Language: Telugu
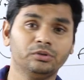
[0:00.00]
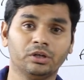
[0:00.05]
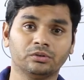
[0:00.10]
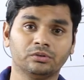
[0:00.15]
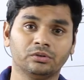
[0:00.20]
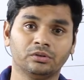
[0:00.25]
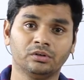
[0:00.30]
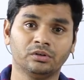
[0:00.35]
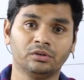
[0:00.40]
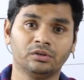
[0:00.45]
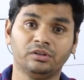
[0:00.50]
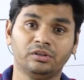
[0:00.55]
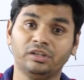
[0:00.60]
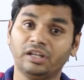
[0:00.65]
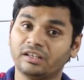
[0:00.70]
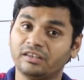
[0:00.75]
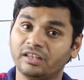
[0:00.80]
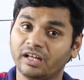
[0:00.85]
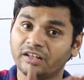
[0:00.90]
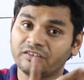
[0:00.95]
ఉన్నారు
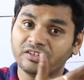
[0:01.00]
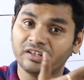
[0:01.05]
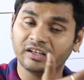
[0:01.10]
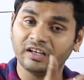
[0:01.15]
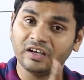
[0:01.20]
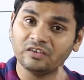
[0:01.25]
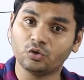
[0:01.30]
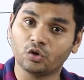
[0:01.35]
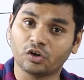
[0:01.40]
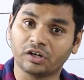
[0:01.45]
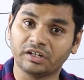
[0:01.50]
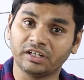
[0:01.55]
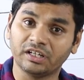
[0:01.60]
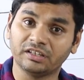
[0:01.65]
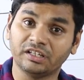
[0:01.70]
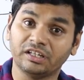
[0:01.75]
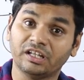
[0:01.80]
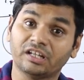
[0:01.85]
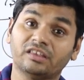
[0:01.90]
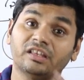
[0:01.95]
నిర్ధారించిన కేసు
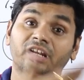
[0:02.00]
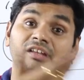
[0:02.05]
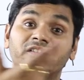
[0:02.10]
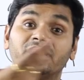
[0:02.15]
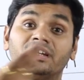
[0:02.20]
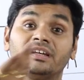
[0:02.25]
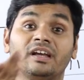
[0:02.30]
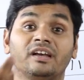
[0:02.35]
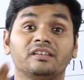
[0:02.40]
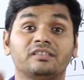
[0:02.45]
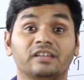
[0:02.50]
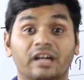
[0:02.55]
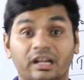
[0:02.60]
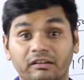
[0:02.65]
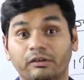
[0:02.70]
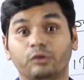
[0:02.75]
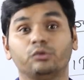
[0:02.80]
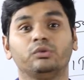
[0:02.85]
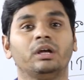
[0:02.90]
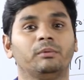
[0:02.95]
ఒకటైతే నిర్ధారించిన కేసు
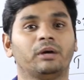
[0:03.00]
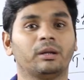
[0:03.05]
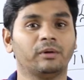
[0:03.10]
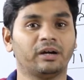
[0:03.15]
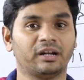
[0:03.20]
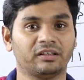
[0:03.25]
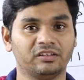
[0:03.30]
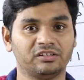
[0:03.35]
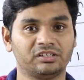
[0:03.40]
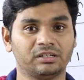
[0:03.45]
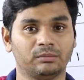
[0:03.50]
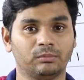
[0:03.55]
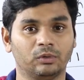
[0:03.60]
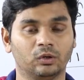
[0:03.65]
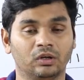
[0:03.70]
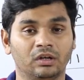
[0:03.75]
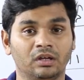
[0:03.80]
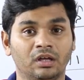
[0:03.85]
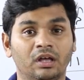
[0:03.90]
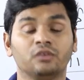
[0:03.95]
అరవై ఉన్నాయి మన భారతదేశంలో
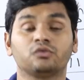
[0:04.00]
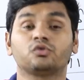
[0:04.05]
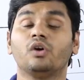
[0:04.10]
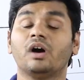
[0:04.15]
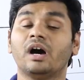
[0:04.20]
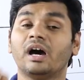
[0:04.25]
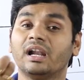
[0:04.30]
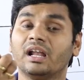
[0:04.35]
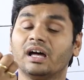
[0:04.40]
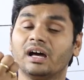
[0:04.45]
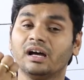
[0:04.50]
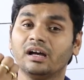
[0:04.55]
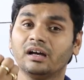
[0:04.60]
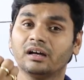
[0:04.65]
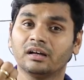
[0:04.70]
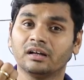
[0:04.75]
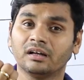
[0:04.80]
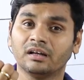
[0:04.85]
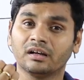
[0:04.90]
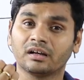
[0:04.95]
సో అలా
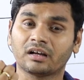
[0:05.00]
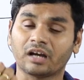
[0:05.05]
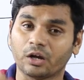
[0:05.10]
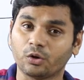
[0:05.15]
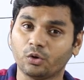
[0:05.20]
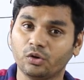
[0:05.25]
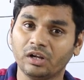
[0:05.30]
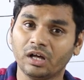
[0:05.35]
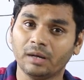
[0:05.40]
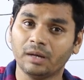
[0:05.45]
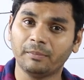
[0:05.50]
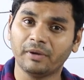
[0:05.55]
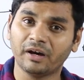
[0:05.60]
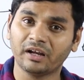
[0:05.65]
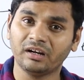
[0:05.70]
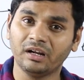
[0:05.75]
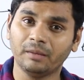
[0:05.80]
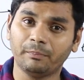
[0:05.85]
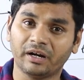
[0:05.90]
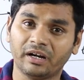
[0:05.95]
కరోనా
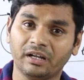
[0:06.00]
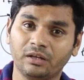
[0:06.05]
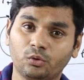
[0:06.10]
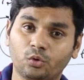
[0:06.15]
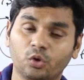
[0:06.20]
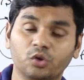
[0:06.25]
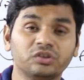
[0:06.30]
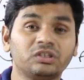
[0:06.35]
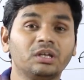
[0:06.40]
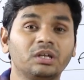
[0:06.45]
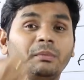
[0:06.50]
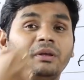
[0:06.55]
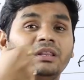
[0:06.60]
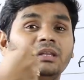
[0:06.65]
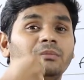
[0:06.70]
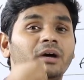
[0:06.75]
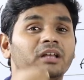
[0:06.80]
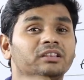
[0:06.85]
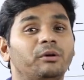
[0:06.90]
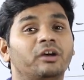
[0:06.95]
బారిన పడి కొంతమంది
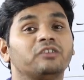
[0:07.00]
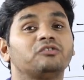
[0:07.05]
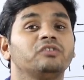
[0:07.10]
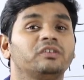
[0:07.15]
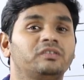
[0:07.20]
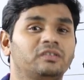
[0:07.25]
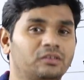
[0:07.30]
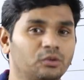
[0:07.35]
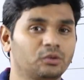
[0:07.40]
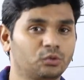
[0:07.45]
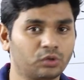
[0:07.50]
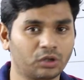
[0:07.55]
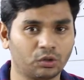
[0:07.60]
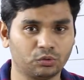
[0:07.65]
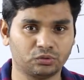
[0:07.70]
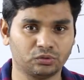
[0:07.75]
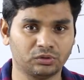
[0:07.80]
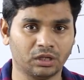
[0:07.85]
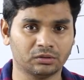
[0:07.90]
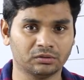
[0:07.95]
మాత్రం అస్వస్థతకు
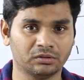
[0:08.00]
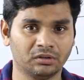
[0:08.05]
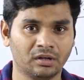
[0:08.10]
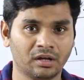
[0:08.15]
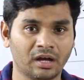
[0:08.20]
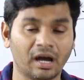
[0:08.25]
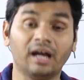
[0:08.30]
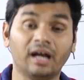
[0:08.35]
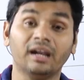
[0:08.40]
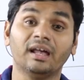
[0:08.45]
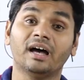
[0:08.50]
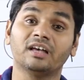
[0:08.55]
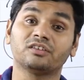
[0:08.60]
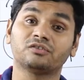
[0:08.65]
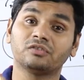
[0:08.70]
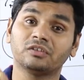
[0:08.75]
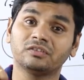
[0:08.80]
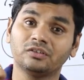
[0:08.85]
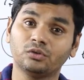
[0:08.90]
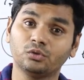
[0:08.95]
గురవుతున్నారు అలా
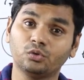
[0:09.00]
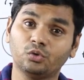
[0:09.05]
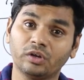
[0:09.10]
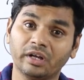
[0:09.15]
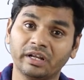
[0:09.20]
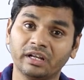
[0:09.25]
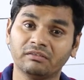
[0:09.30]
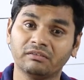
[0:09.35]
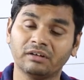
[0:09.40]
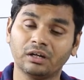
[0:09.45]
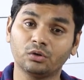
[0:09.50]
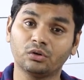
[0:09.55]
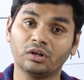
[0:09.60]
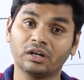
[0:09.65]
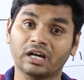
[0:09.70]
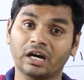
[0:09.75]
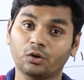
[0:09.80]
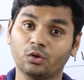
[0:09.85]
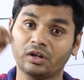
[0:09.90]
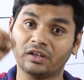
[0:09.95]
అస్వస్థతకు గురైన వాళ్ళు కూడా
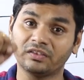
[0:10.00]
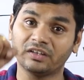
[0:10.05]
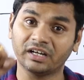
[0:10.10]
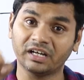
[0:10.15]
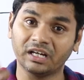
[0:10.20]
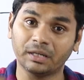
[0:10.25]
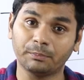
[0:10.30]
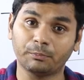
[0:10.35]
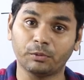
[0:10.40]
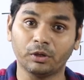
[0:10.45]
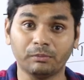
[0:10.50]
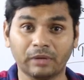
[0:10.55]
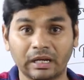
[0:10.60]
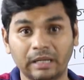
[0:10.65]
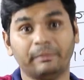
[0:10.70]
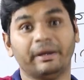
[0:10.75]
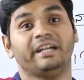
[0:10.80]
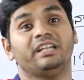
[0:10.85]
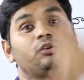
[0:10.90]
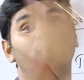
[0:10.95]
కరోనా దగ్గరికి పోయి
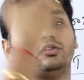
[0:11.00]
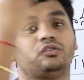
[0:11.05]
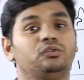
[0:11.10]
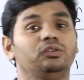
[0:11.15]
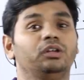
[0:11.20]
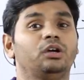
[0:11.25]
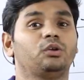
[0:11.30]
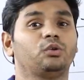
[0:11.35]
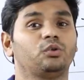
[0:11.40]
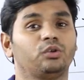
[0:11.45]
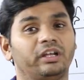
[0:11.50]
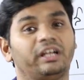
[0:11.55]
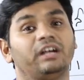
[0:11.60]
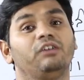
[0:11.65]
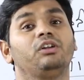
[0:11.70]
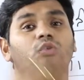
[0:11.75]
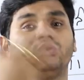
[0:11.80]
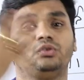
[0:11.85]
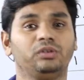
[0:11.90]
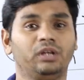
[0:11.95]
మళ్ళీ బయటికి వస్తున్నారు
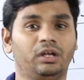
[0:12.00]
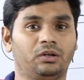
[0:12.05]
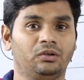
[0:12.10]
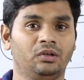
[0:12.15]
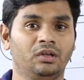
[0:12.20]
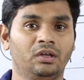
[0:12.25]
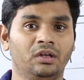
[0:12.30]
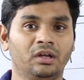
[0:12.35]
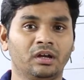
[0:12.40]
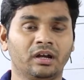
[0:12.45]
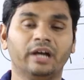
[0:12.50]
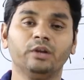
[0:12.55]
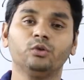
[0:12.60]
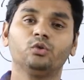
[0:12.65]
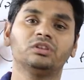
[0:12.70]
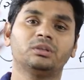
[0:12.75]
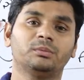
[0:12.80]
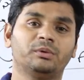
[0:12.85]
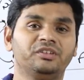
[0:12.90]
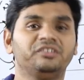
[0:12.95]
రికవర్ అవుతున్నారు కానీ
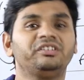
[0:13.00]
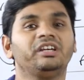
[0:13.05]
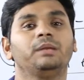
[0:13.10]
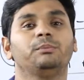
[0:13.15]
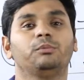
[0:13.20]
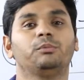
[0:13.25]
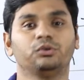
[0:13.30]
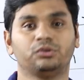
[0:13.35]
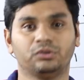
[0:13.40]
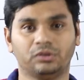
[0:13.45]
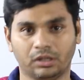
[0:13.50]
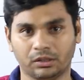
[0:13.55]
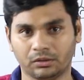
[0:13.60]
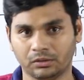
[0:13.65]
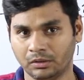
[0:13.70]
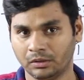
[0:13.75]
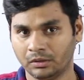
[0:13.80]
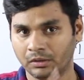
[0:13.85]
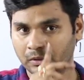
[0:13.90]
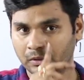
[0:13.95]
కొంతమంది చనిపోతున్నారు
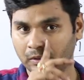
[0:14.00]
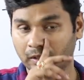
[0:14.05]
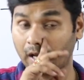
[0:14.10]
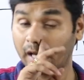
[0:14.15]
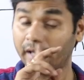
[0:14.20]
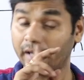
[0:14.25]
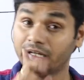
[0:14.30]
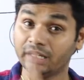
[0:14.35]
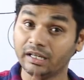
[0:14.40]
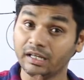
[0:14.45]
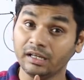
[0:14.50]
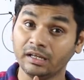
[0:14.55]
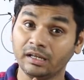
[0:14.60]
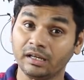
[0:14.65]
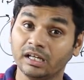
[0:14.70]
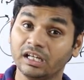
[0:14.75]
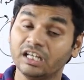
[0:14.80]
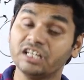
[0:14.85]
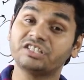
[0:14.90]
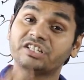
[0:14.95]
కానీ
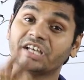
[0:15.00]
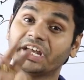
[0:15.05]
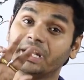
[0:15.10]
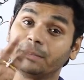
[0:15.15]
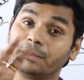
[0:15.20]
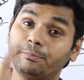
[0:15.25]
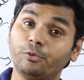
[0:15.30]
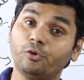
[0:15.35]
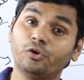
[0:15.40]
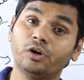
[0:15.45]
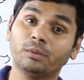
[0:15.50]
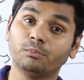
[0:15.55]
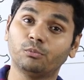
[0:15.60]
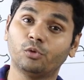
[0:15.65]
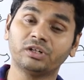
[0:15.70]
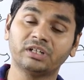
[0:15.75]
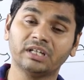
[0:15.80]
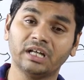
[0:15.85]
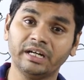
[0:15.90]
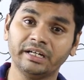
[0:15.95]
ఈ చనిపోవడం
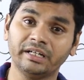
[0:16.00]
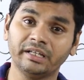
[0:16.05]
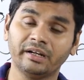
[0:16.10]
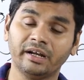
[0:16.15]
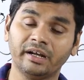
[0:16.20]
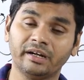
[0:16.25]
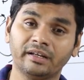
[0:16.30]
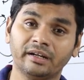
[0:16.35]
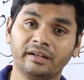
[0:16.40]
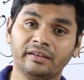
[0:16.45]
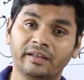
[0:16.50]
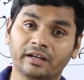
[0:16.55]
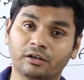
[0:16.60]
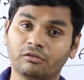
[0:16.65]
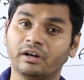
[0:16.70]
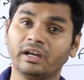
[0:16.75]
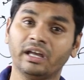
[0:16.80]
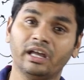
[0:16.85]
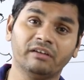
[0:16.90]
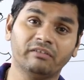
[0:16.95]
మోర్టాలిటీ రేట్ అనేది
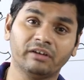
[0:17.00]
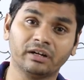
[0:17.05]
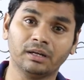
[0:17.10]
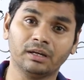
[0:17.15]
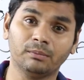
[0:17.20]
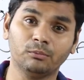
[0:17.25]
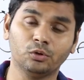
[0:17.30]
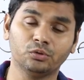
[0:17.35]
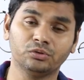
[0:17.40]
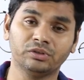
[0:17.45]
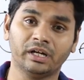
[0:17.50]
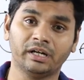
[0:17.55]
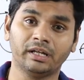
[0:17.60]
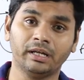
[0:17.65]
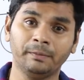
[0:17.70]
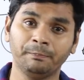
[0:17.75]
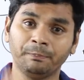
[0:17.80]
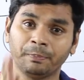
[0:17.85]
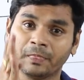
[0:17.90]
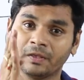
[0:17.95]
ఎక్కువగా ఏ వర్గంలో ఉంది
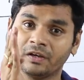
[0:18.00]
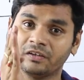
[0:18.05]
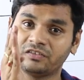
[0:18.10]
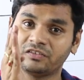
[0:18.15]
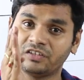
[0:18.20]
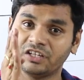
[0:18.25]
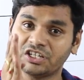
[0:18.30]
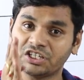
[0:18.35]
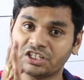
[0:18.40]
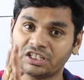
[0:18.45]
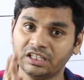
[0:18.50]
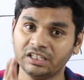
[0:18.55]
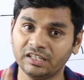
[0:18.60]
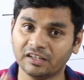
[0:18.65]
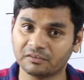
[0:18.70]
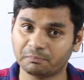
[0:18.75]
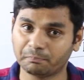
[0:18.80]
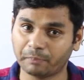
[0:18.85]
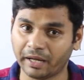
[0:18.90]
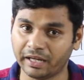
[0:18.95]
అంటే సిక్స్టీ
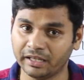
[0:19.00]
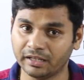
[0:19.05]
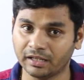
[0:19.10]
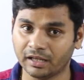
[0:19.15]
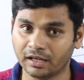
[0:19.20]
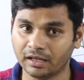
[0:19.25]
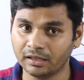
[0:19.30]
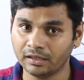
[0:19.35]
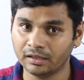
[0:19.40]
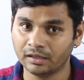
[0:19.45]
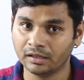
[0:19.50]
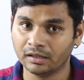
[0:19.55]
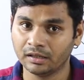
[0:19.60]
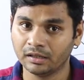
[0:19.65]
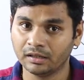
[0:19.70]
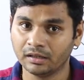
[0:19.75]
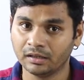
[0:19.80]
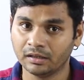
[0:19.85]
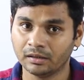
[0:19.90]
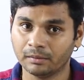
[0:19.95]
ఇయర్స్ పైన
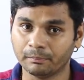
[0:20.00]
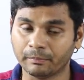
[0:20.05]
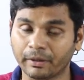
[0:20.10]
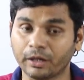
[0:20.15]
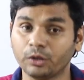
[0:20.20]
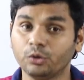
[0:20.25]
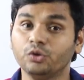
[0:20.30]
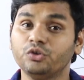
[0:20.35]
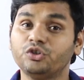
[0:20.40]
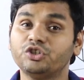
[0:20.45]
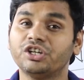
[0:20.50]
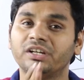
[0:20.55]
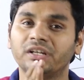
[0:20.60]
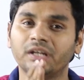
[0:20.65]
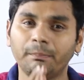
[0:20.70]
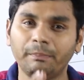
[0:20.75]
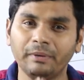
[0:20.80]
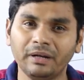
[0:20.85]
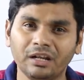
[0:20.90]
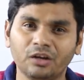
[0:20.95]
మరియు
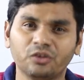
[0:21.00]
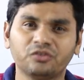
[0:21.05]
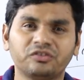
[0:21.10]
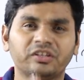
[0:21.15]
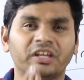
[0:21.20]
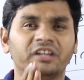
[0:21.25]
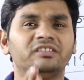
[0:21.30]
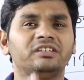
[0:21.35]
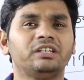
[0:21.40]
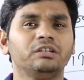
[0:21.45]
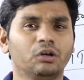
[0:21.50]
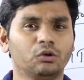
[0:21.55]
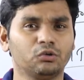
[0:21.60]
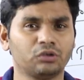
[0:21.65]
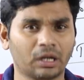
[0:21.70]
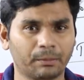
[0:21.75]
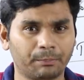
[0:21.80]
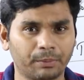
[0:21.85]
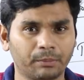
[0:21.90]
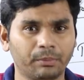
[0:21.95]
చిన్నపిల్లలు సెన్సిటివ్గా
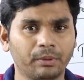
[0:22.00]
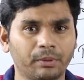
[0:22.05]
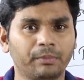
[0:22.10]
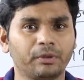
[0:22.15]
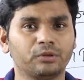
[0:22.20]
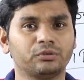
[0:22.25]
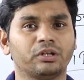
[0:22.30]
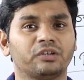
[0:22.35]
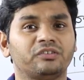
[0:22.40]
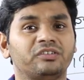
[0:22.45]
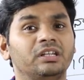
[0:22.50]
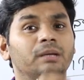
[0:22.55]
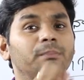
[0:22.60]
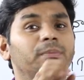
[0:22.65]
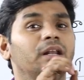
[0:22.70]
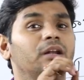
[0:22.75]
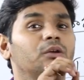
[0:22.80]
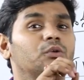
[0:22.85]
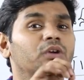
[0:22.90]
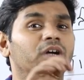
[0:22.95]
ఉంటారు అప్పుడప్పుడు పెరుగుతారు
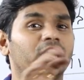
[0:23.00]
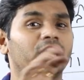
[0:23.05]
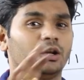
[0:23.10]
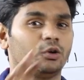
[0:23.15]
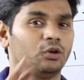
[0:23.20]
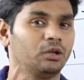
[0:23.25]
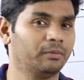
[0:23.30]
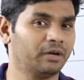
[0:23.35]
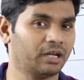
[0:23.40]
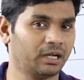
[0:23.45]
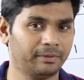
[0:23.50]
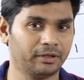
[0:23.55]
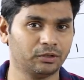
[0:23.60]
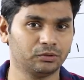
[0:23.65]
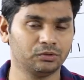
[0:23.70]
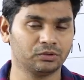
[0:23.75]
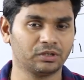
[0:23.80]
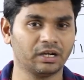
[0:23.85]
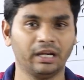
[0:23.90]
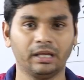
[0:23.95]
చిన్నపిల్లలు కూడా కరోనా బారిన
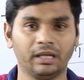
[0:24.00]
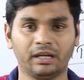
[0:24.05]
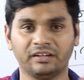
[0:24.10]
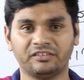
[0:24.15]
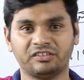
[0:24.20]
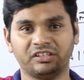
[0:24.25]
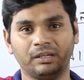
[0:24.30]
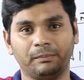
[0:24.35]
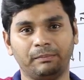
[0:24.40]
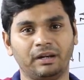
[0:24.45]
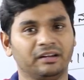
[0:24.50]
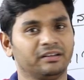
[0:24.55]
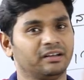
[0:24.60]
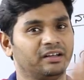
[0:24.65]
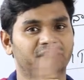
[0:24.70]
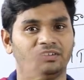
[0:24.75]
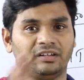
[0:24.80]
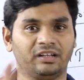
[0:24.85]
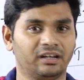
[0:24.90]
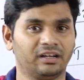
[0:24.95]
పడద్దు కానీ ఇక్కడ చిన్నపిల్లల్ని
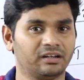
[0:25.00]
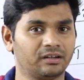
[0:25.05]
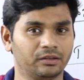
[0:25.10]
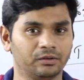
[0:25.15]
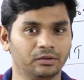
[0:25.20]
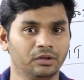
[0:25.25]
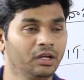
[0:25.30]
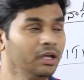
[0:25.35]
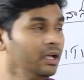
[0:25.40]
కన్సిడర్ చేయట్లేదు